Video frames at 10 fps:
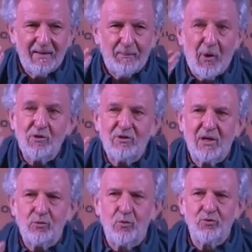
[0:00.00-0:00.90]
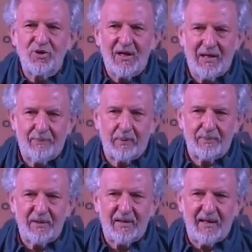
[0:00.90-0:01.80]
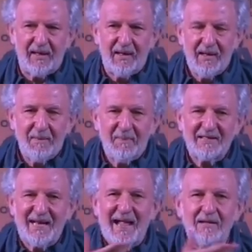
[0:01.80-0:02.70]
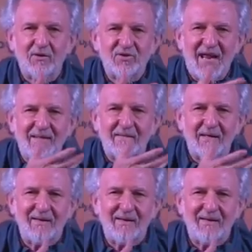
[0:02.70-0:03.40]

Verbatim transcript: poi deduce le proprie idee ma se l'altro sente